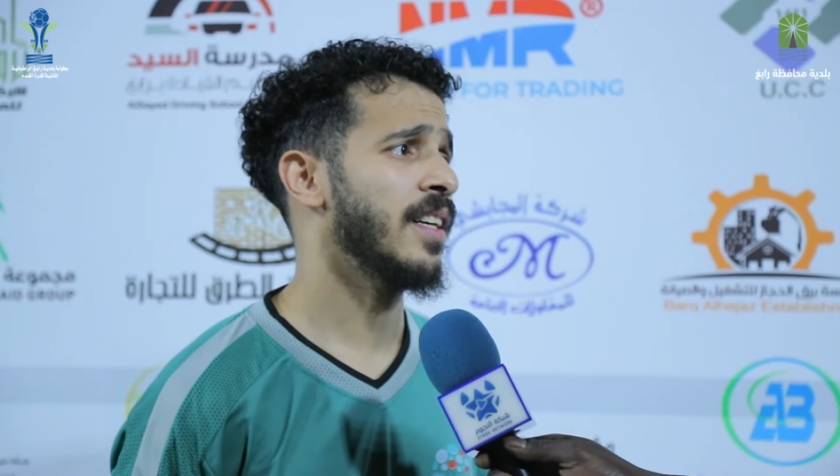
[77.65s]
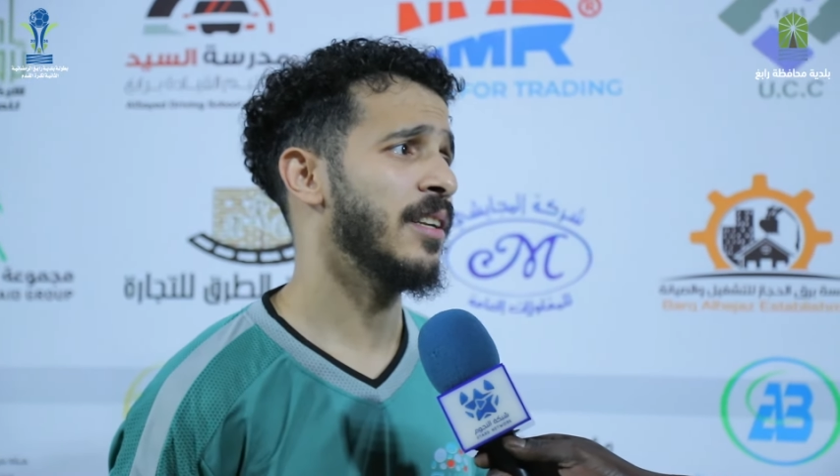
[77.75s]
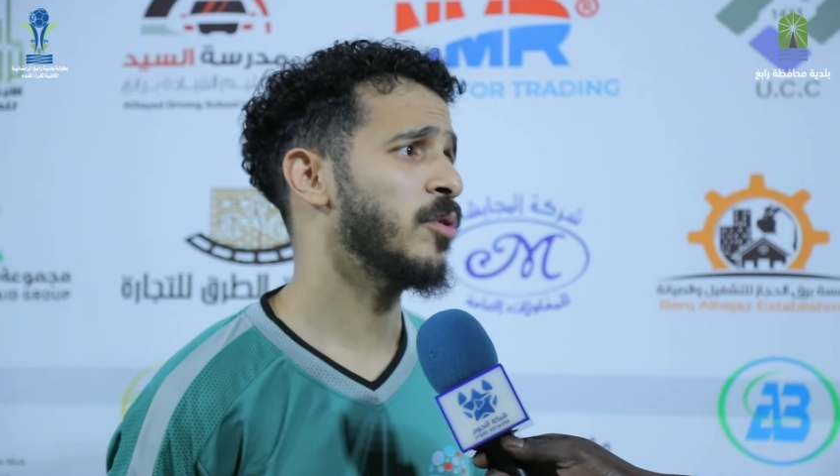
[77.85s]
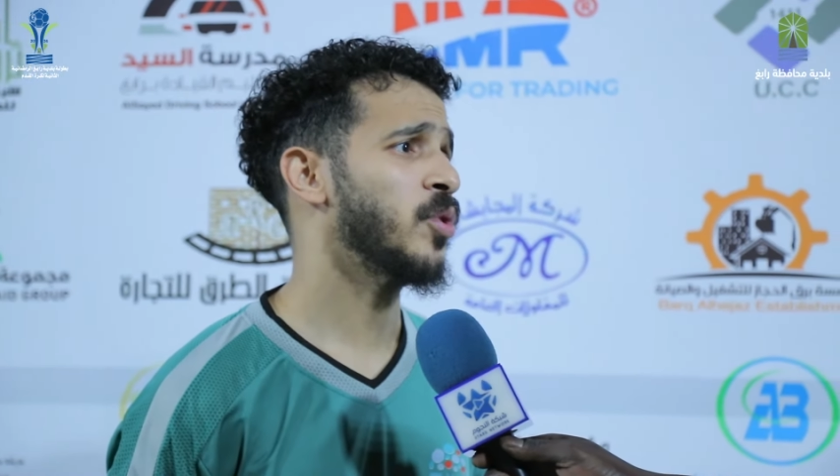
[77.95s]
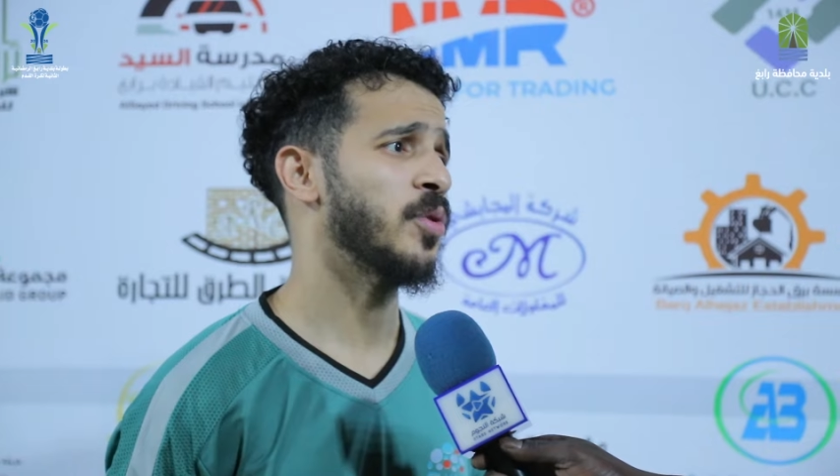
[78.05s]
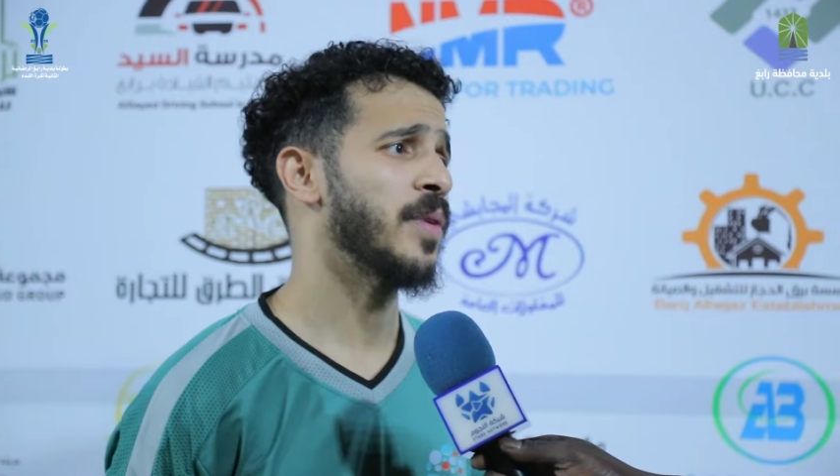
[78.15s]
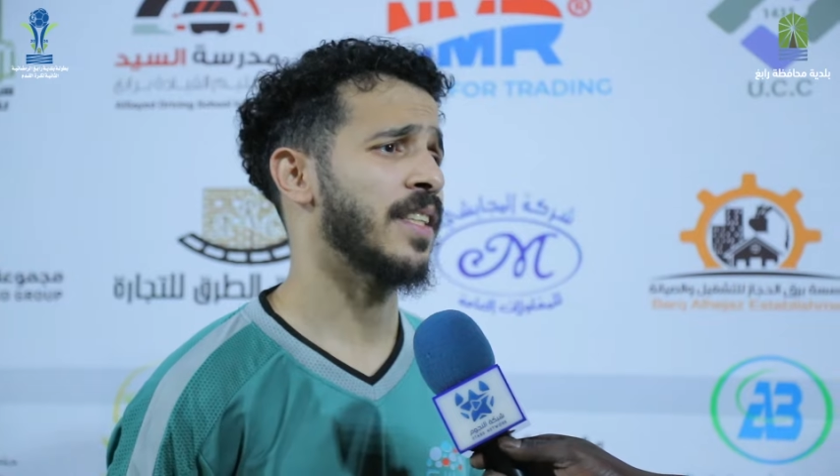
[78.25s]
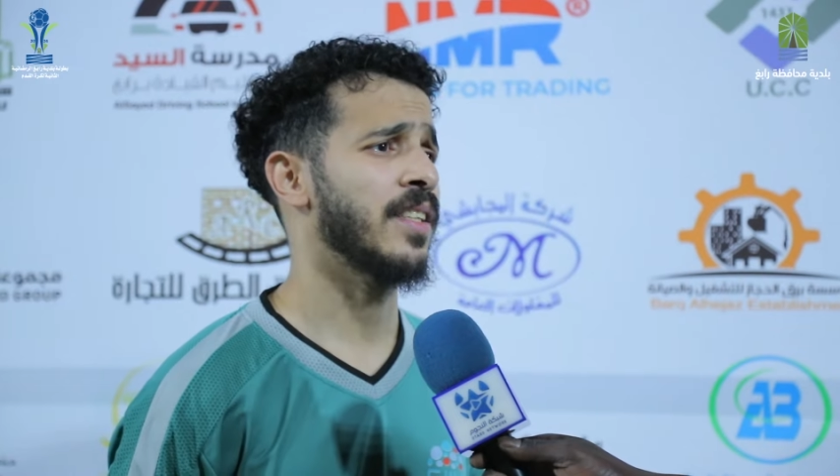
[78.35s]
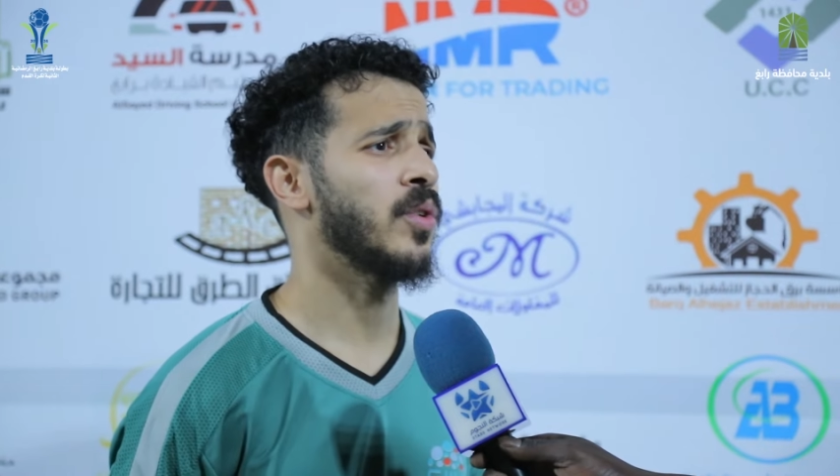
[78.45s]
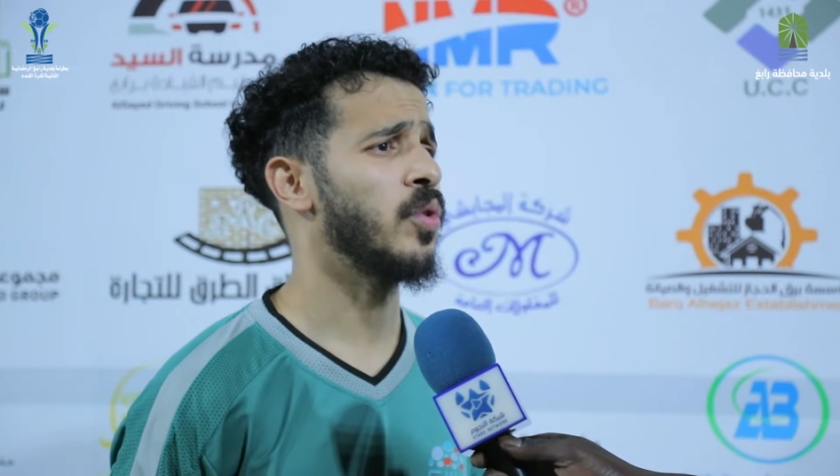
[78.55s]
الموجود
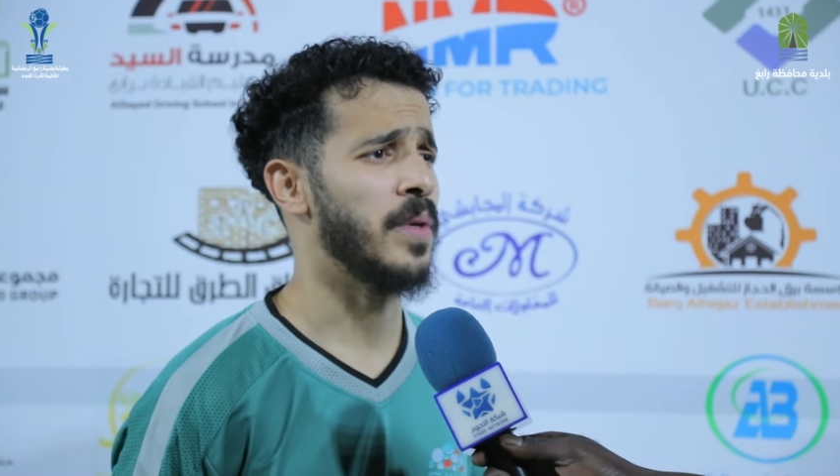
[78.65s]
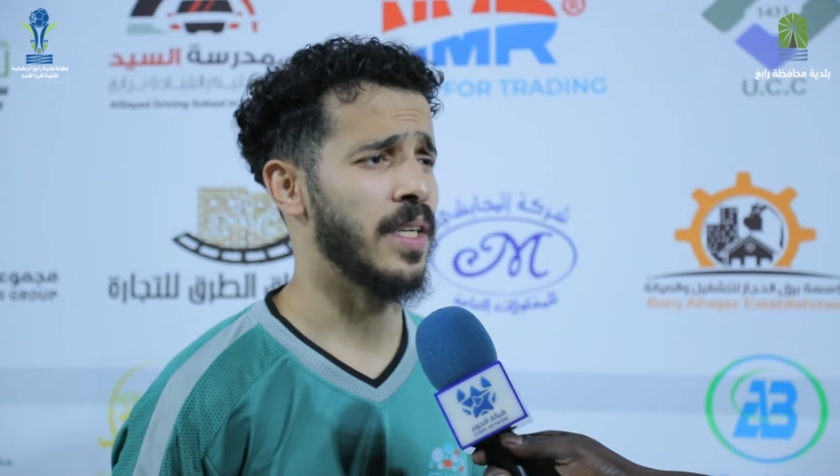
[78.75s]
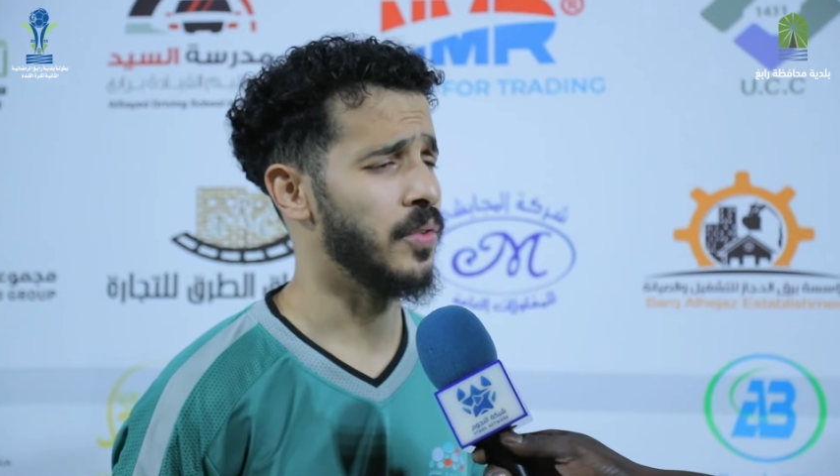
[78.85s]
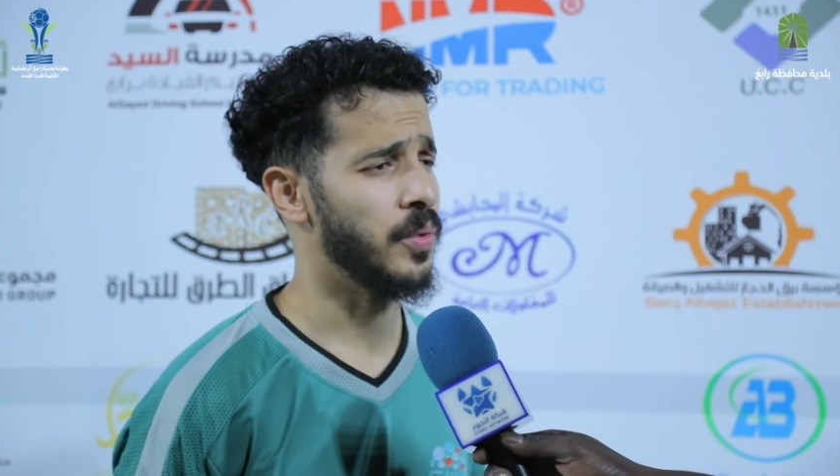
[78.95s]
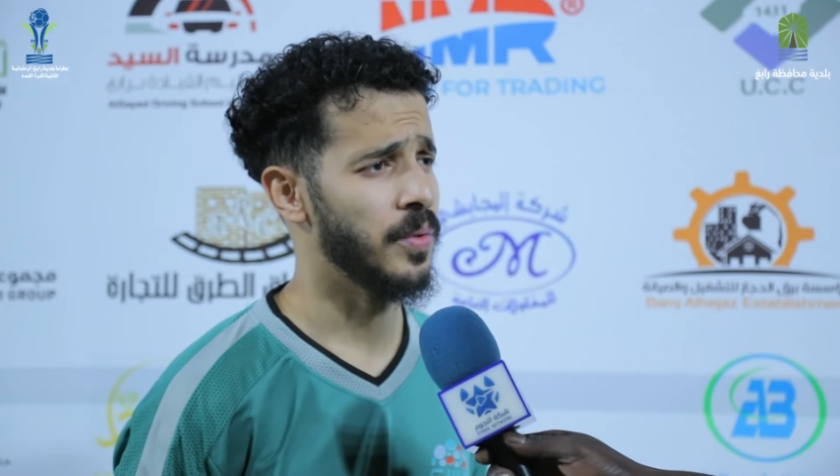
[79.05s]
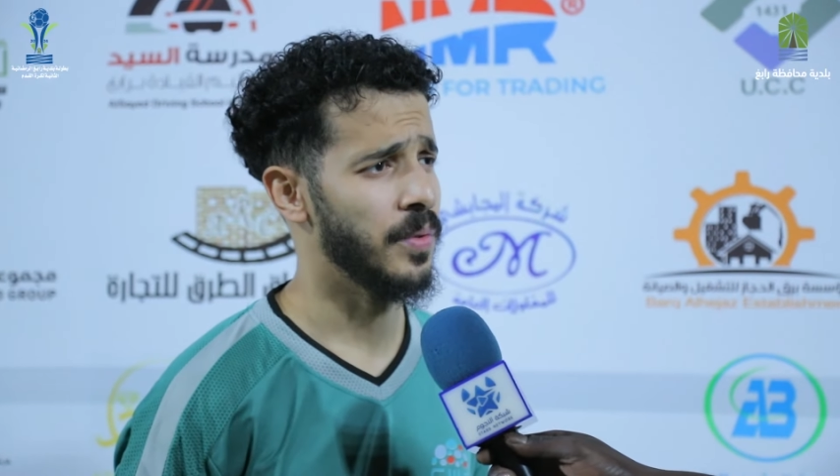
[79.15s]
بيعطي كل ما عنده